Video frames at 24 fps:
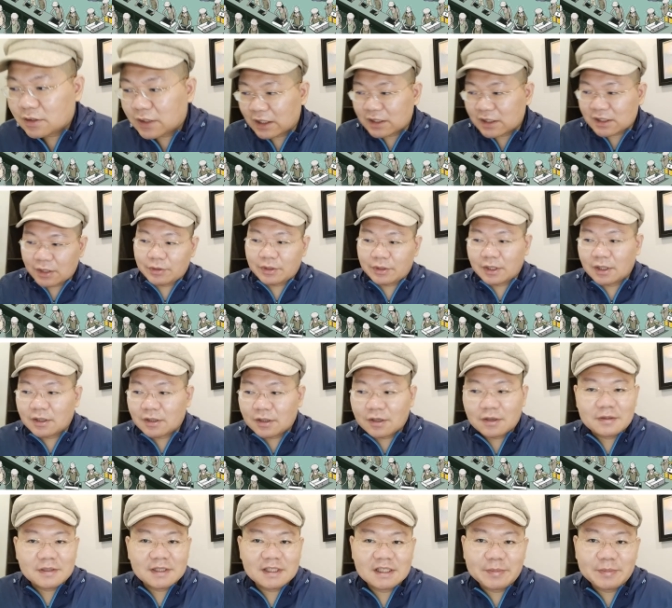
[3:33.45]
大裁员啊，
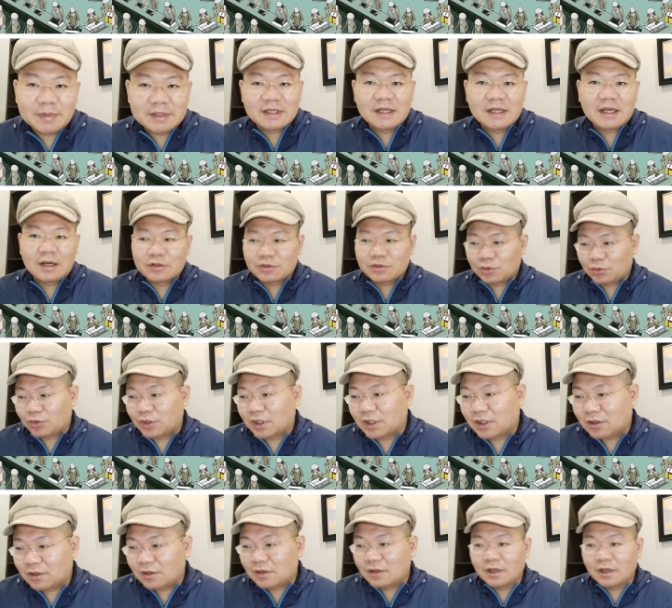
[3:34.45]
哈，资本真好手段
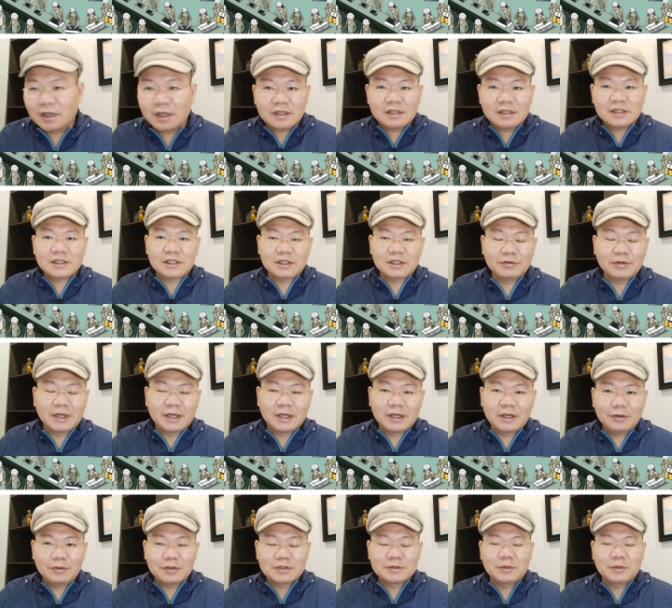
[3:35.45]
哈。哎，奇怪，
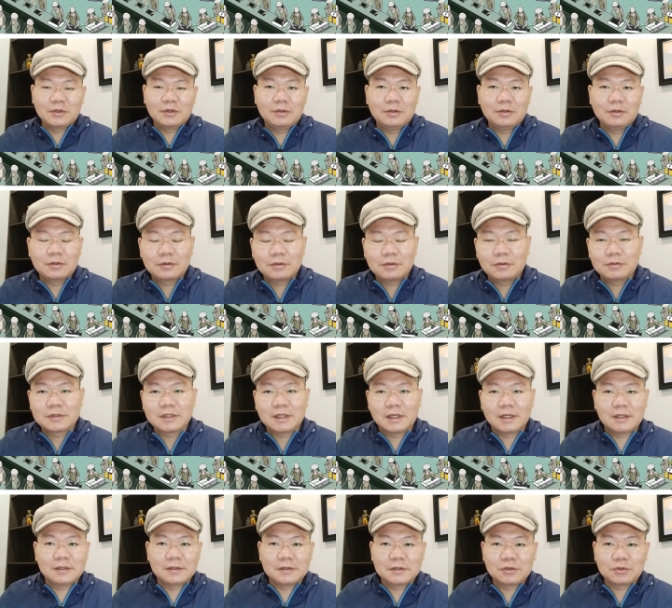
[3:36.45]
为什么共
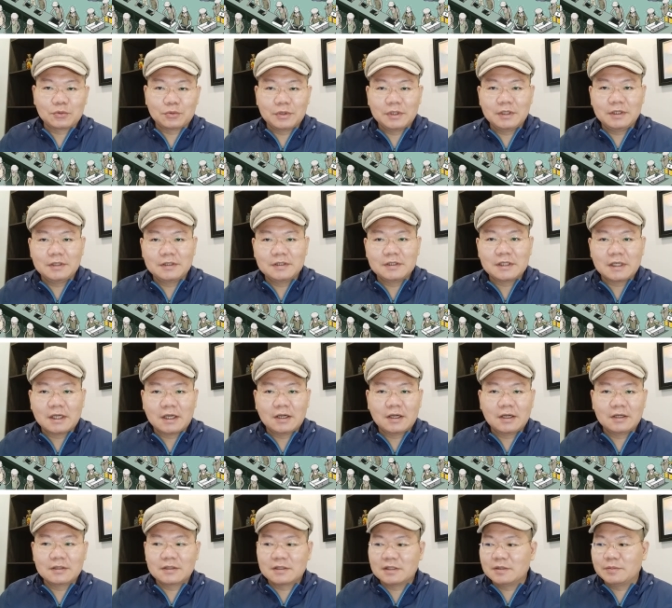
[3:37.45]
产主义之
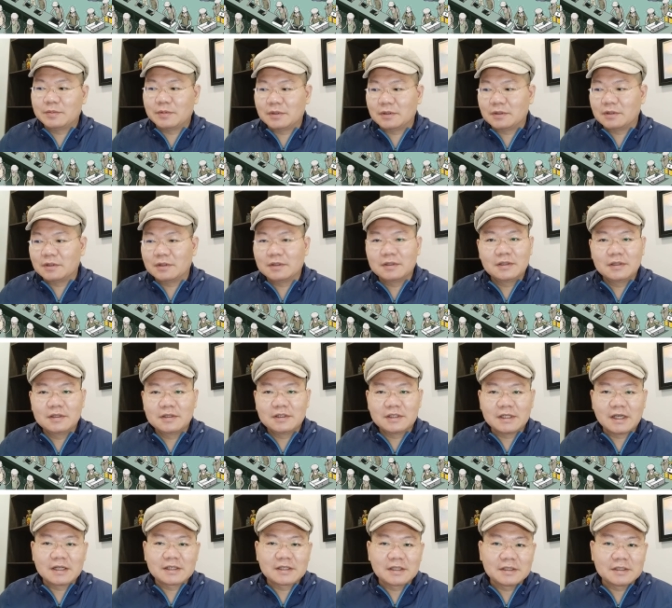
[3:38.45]
下资本？
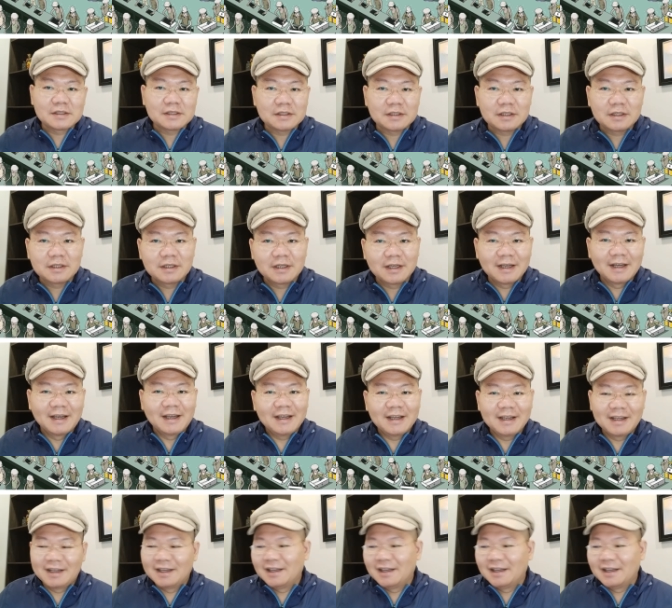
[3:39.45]
加盛行呢、呵